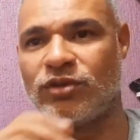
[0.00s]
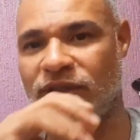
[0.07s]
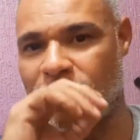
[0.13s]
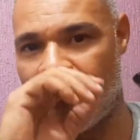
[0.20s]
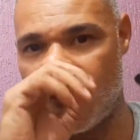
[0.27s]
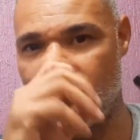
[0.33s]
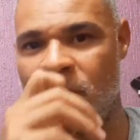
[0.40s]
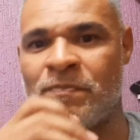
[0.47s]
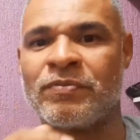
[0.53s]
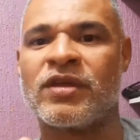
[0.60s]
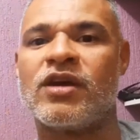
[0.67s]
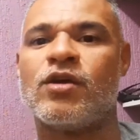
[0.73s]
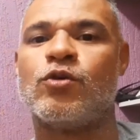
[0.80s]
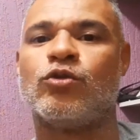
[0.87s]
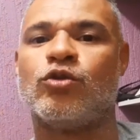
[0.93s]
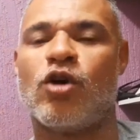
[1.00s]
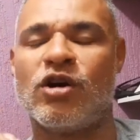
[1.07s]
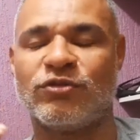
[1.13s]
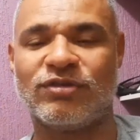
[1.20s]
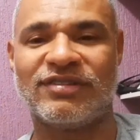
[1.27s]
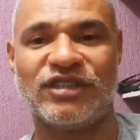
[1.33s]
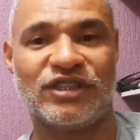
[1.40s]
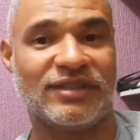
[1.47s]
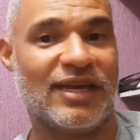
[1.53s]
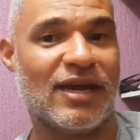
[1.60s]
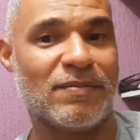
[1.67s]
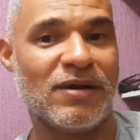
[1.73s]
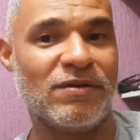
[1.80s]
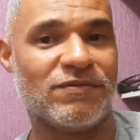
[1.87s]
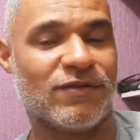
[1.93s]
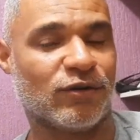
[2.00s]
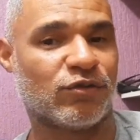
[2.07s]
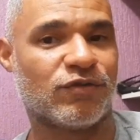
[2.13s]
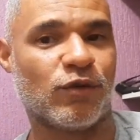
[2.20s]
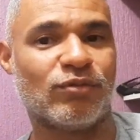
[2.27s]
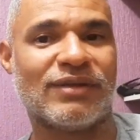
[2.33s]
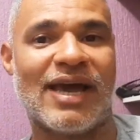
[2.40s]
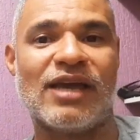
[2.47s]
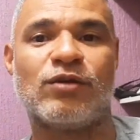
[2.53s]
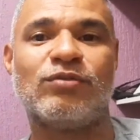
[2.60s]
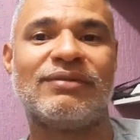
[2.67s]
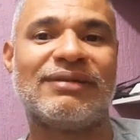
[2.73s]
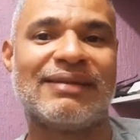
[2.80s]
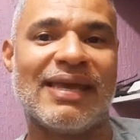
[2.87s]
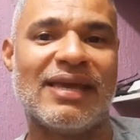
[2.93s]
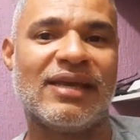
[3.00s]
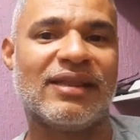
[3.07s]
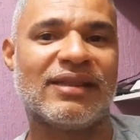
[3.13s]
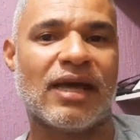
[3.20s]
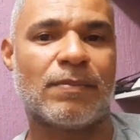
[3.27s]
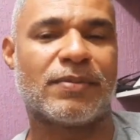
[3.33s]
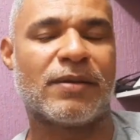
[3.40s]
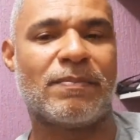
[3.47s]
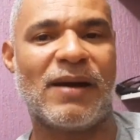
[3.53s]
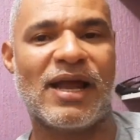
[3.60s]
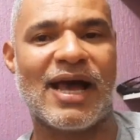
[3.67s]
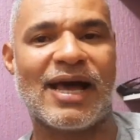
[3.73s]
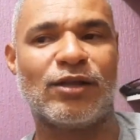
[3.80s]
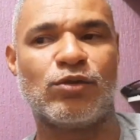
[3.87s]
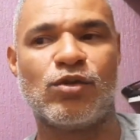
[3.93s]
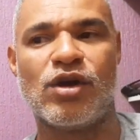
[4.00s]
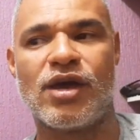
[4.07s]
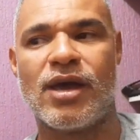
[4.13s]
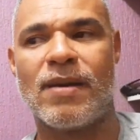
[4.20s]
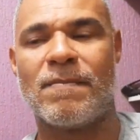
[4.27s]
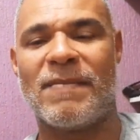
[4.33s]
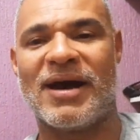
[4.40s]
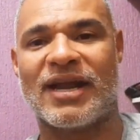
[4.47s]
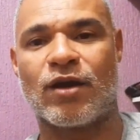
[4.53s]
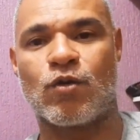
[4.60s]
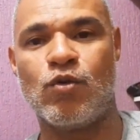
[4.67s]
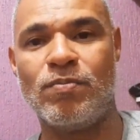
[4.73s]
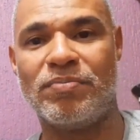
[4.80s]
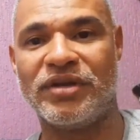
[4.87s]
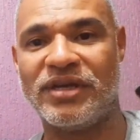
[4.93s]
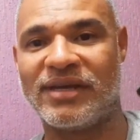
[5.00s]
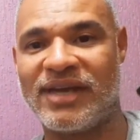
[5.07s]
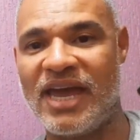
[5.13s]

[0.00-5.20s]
Então, o nosso sistema fotovoltaico tem que estar tá preparado para cobrir.